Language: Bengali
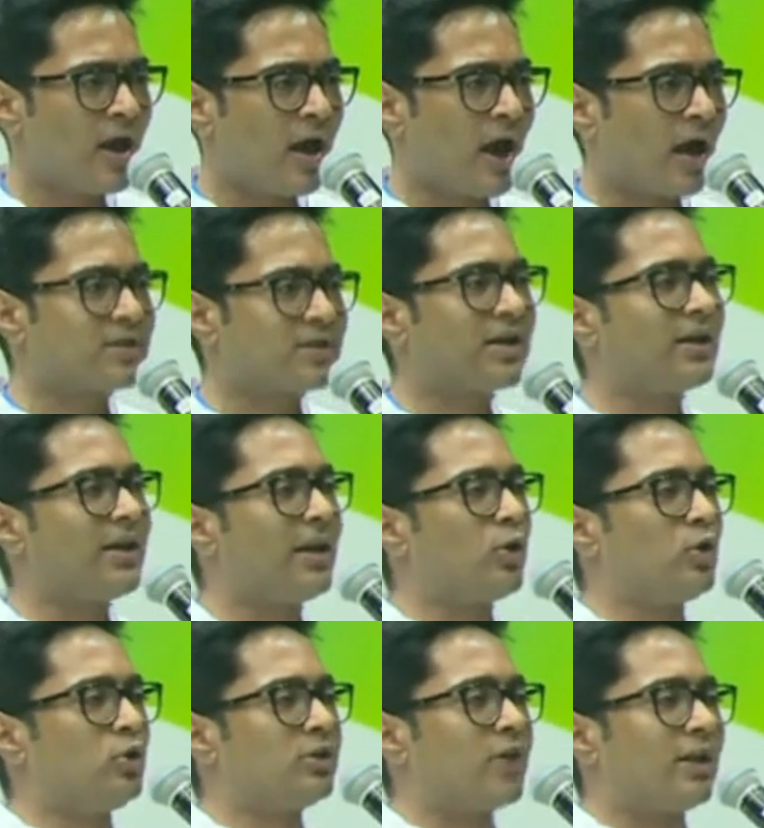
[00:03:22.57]
আজকে
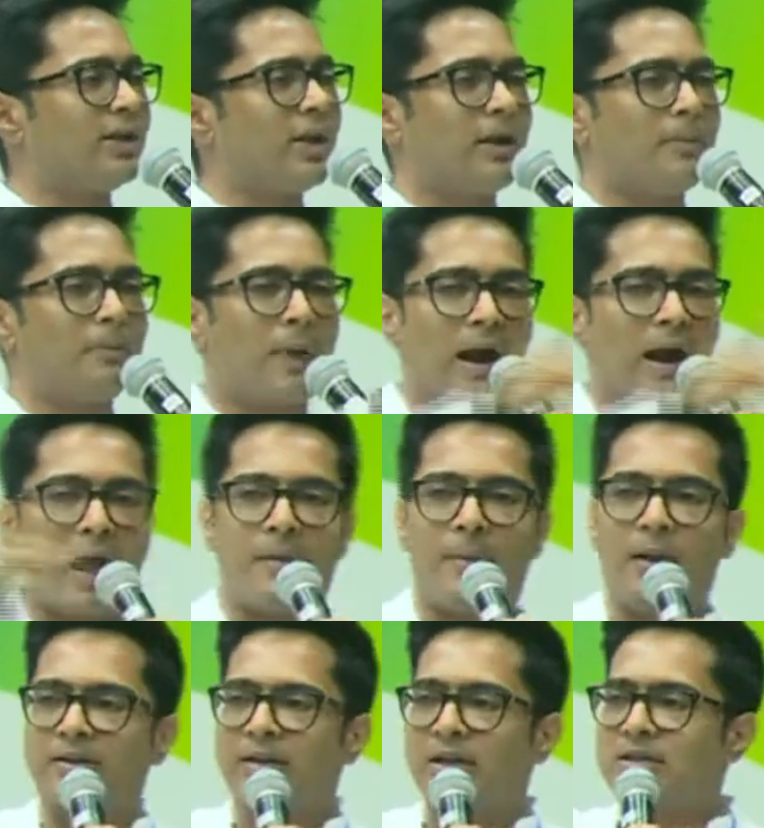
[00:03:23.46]
দেখুন তাদের বাড়া
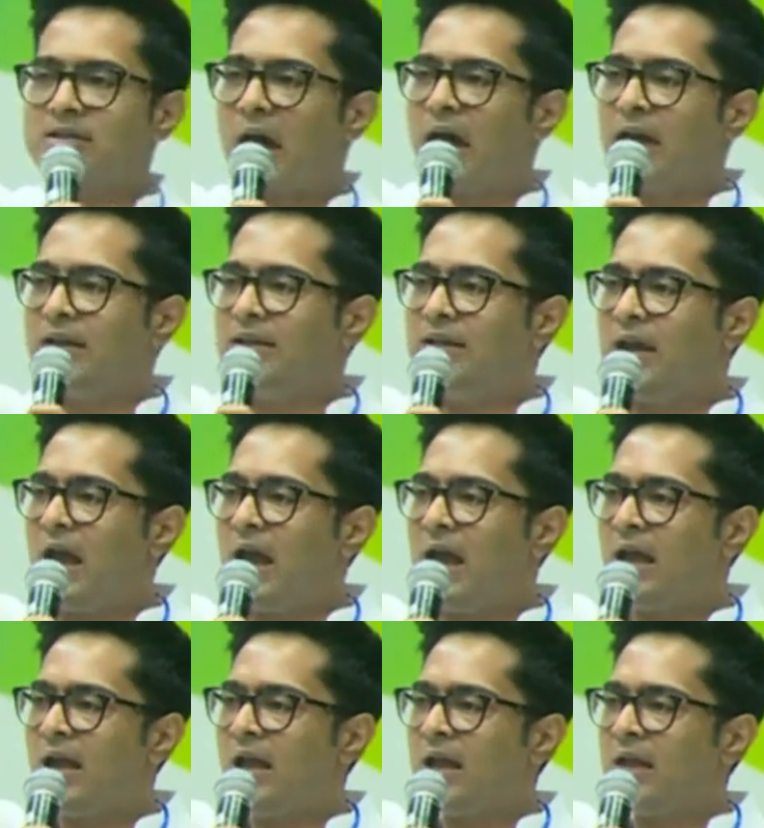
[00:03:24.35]
ভাতে ছাই দিয়ে
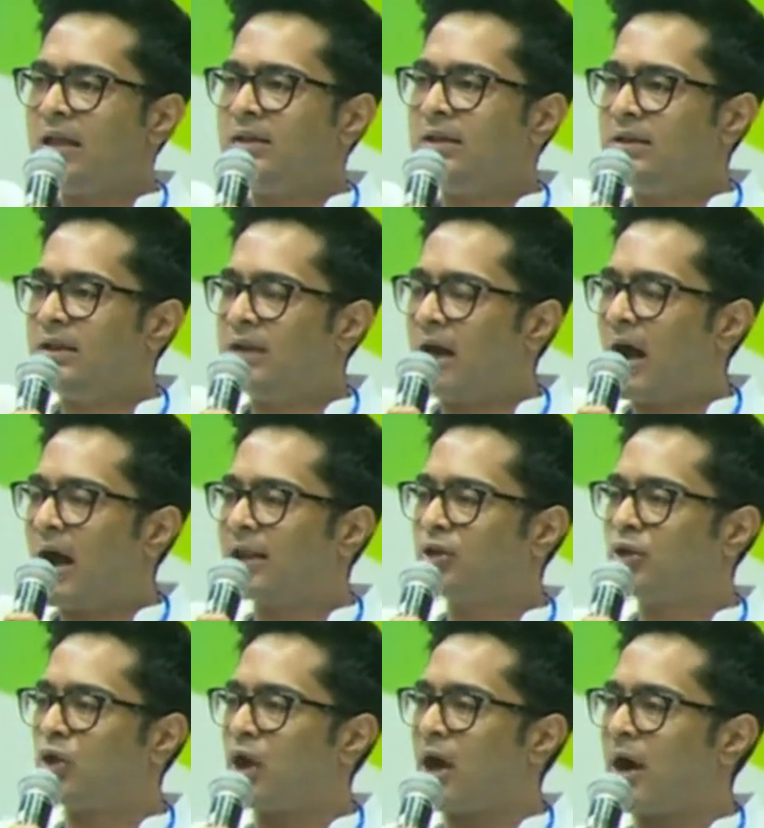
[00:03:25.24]
দিদির হাত
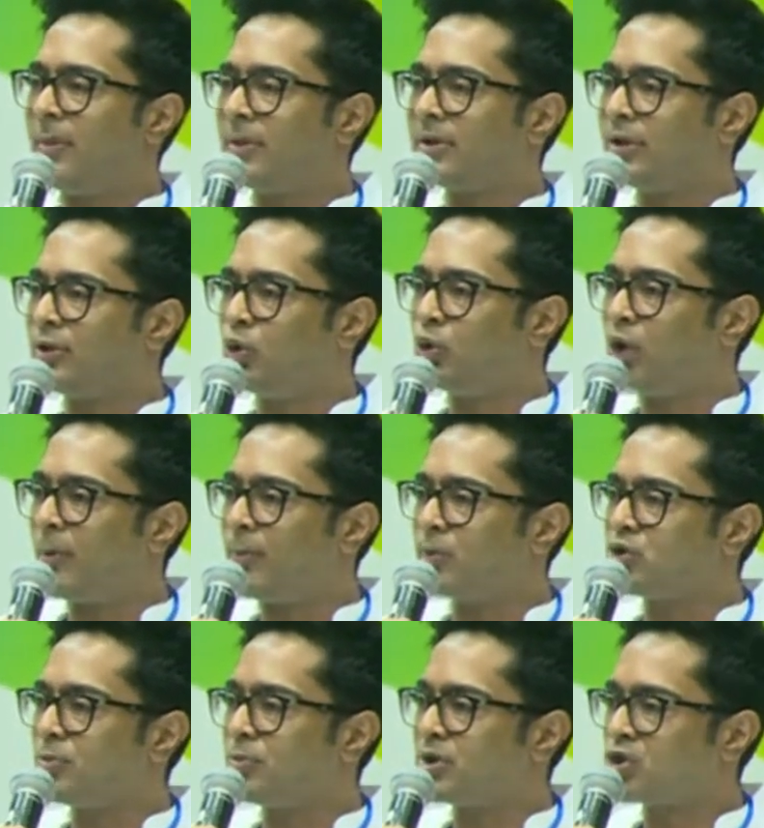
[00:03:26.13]
ধরে আমাদের
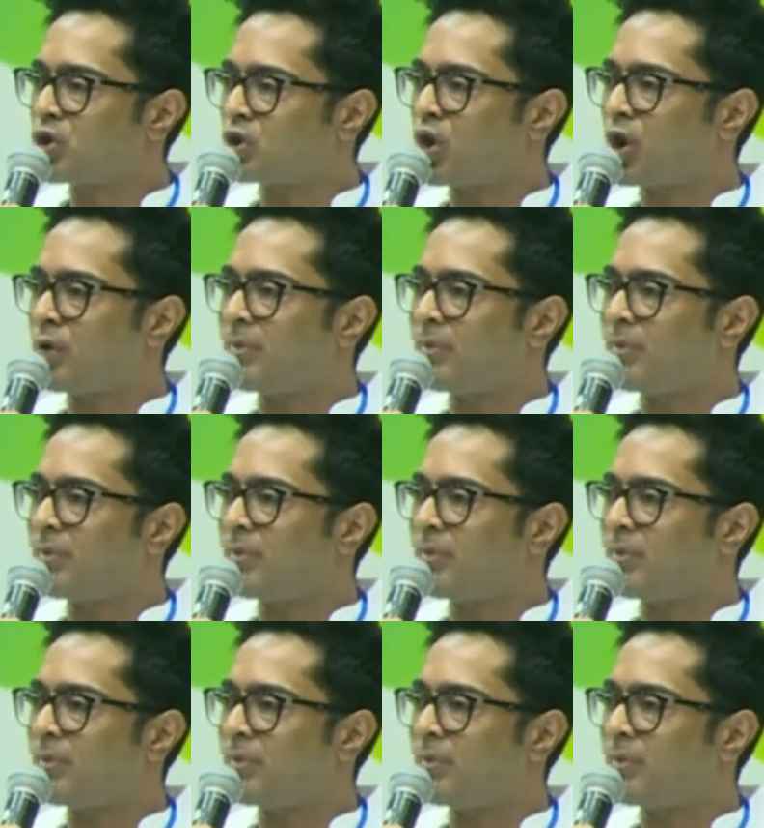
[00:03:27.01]
দুর্গাপুজো বিশ্ব দরবারে